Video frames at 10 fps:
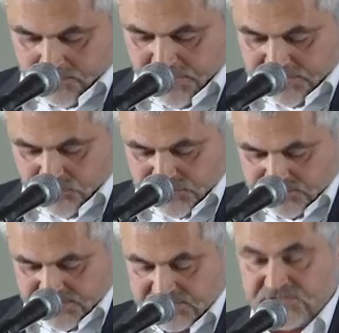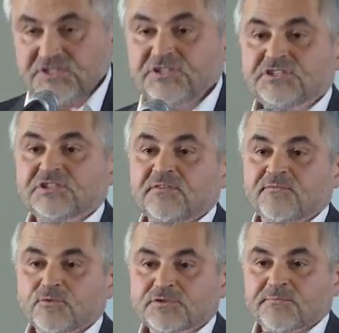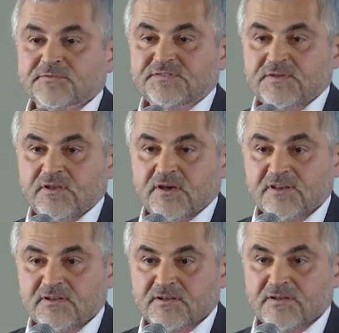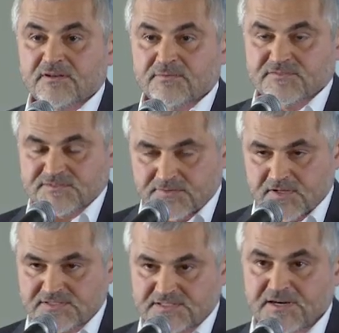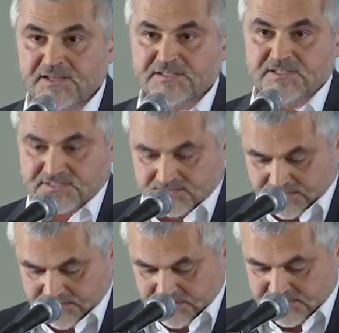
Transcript: Мы относимся к техническим вузам в сфере, в сфере строительства.